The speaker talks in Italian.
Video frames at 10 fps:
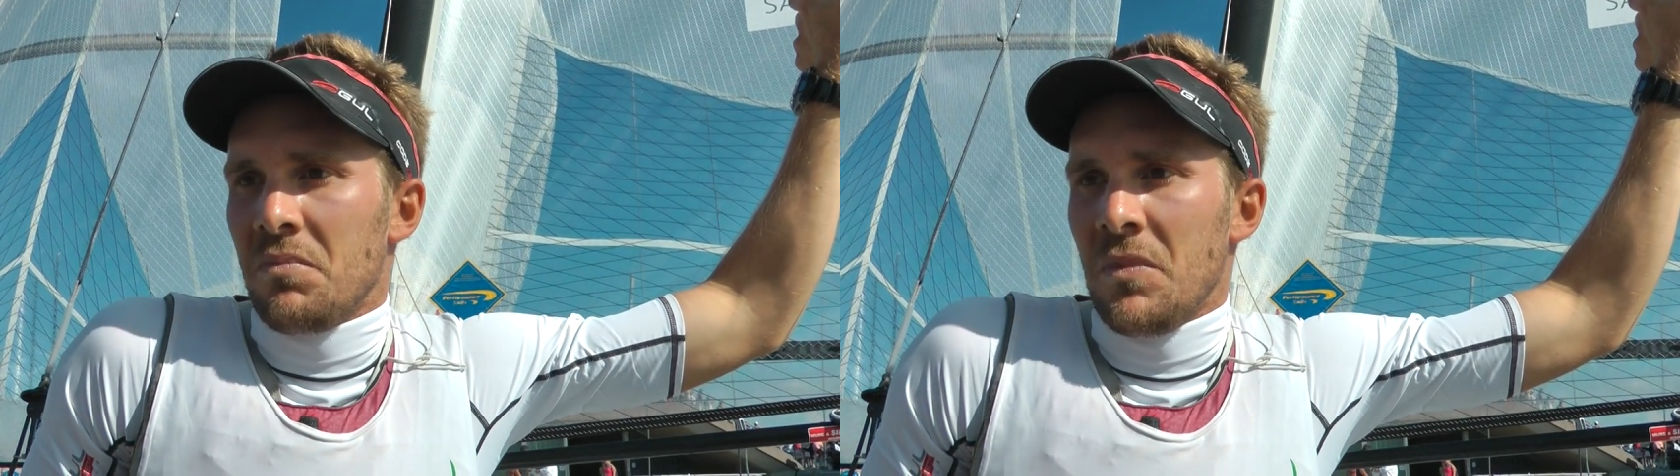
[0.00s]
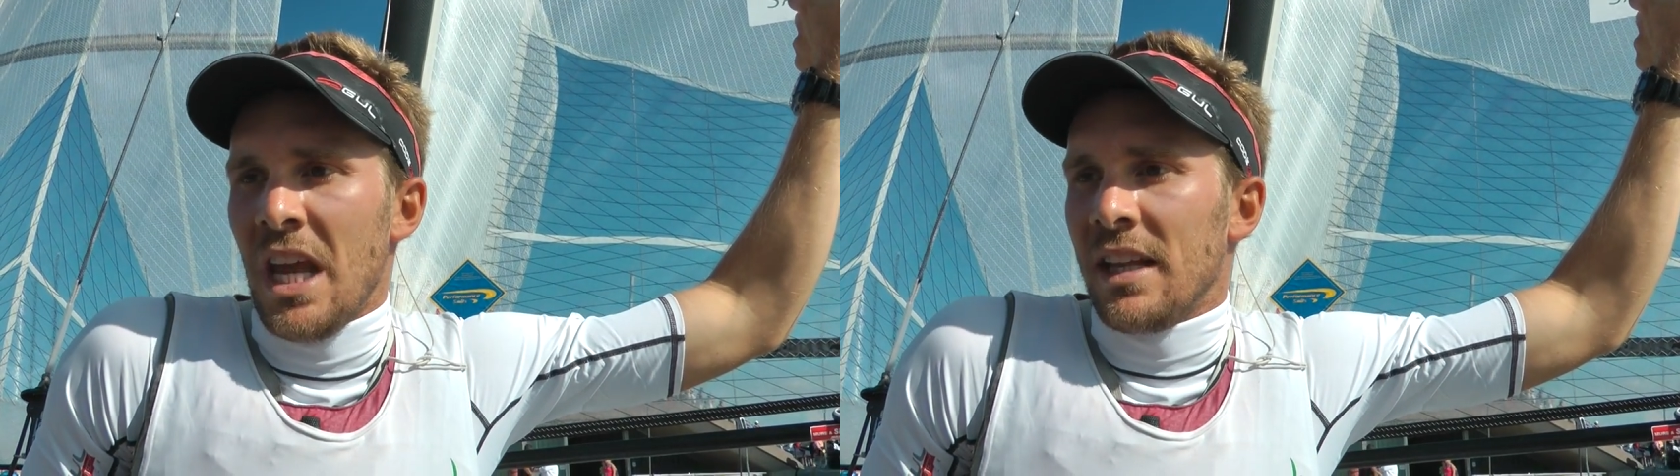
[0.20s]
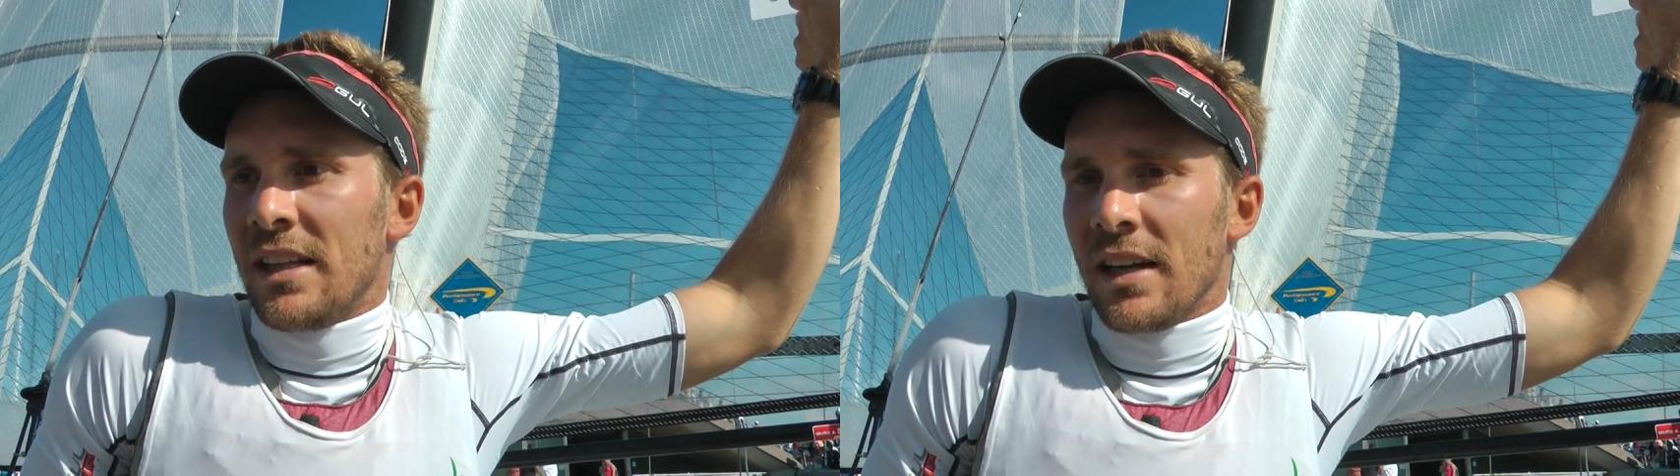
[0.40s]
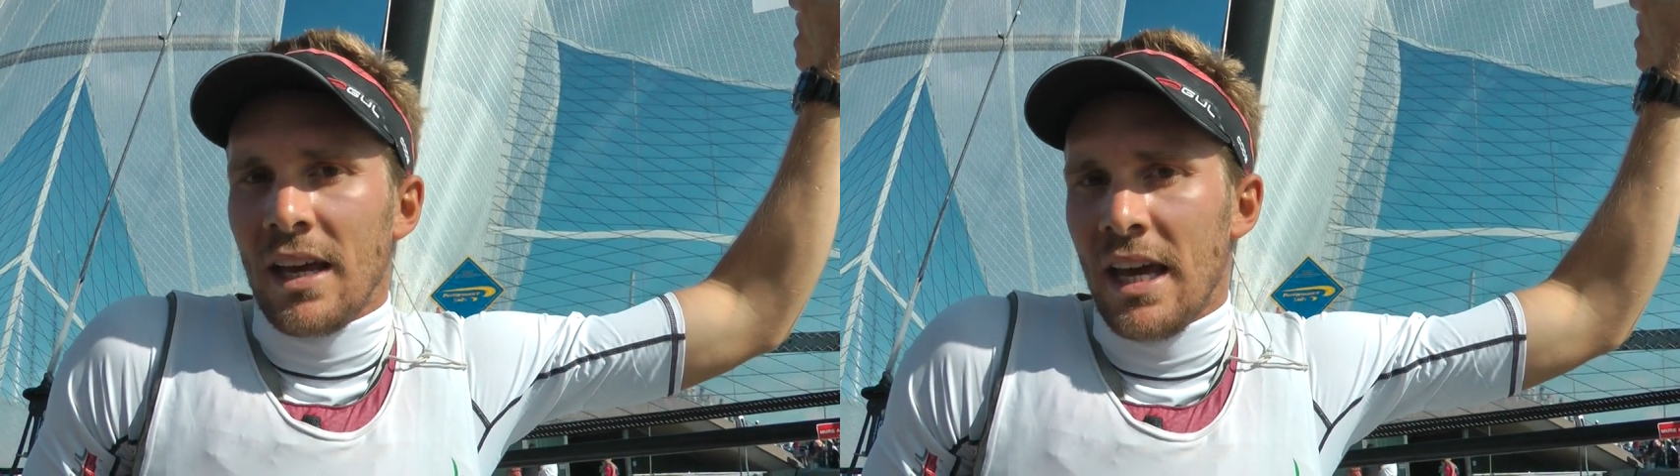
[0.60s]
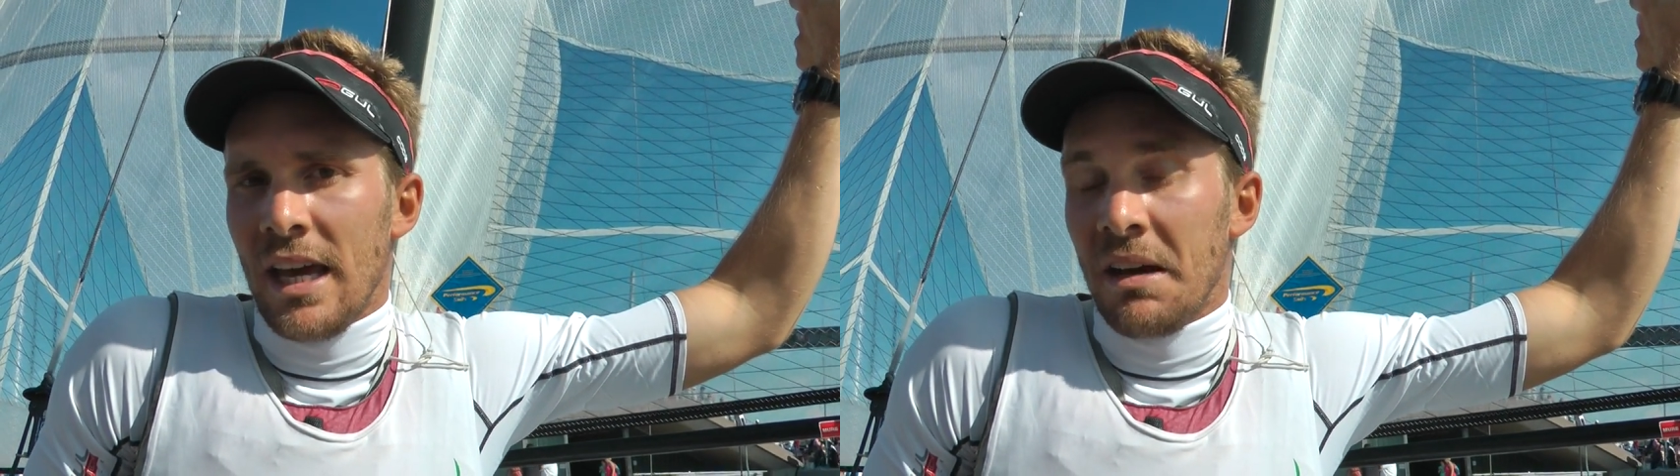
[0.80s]
Niente,
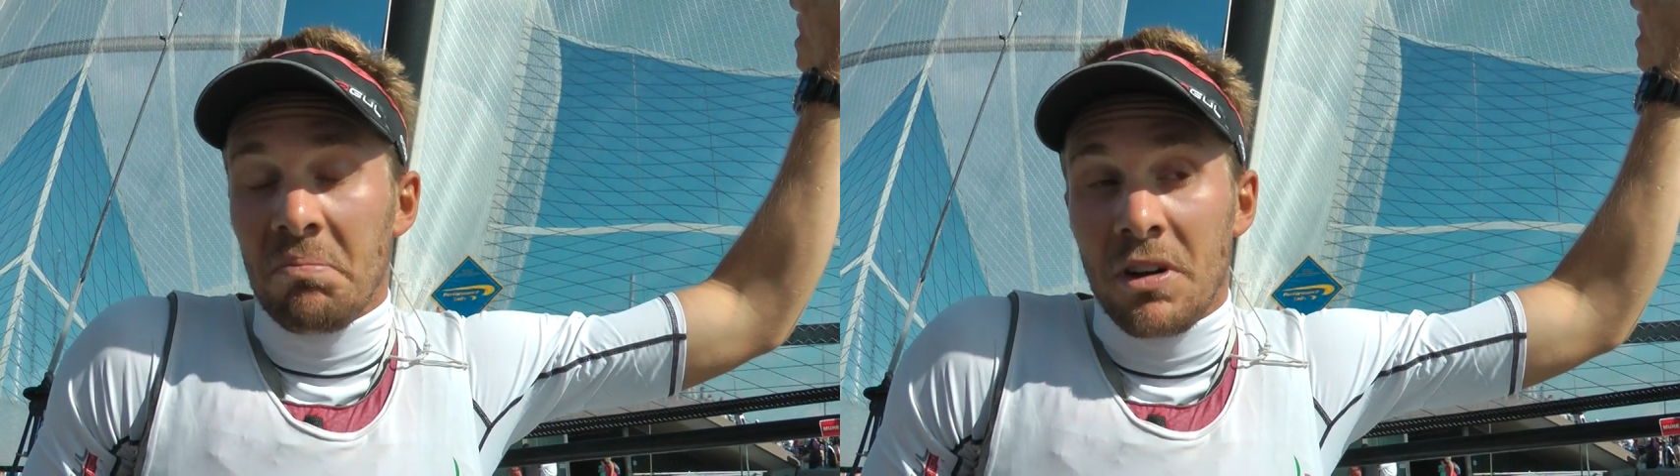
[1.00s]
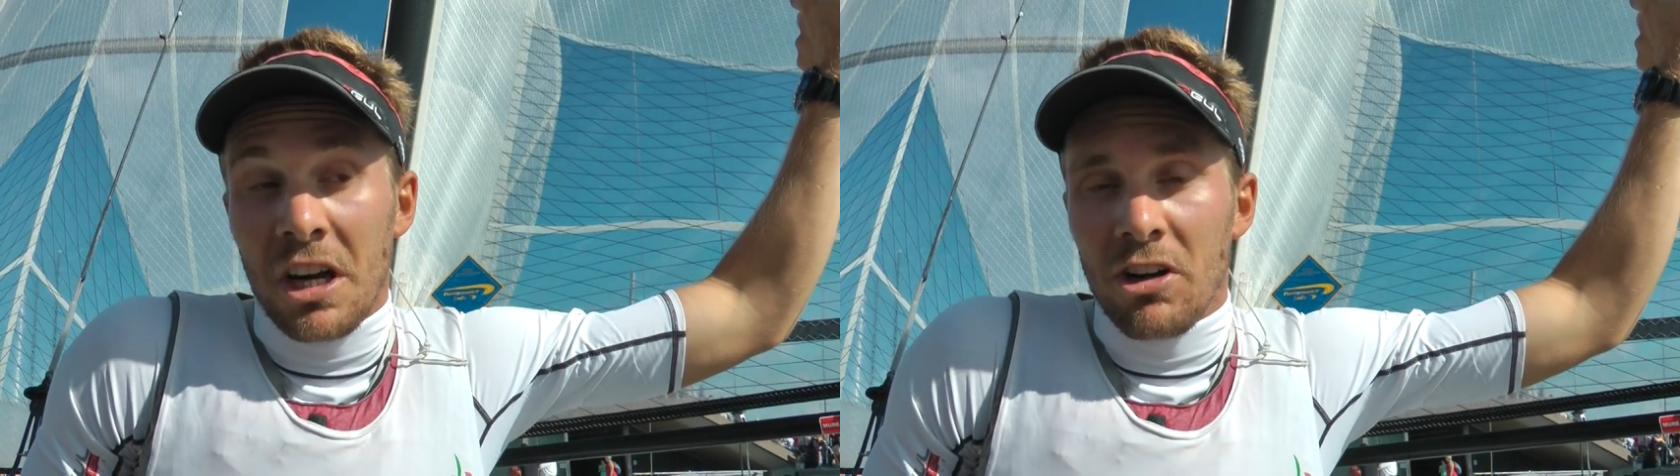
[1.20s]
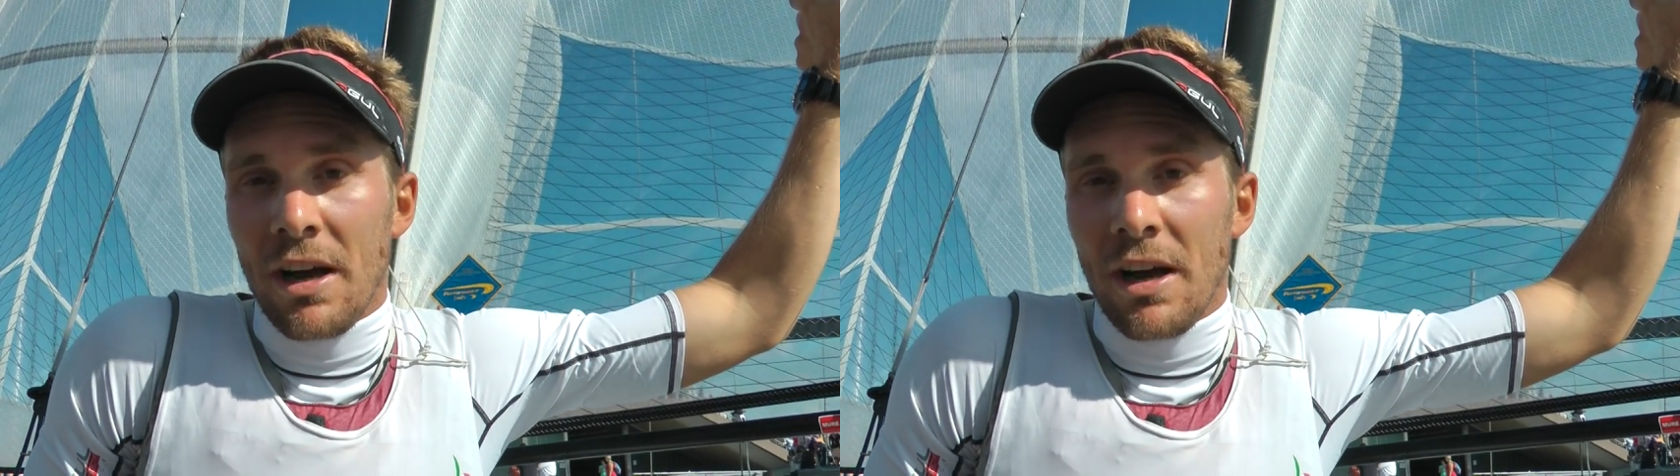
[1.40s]
che credo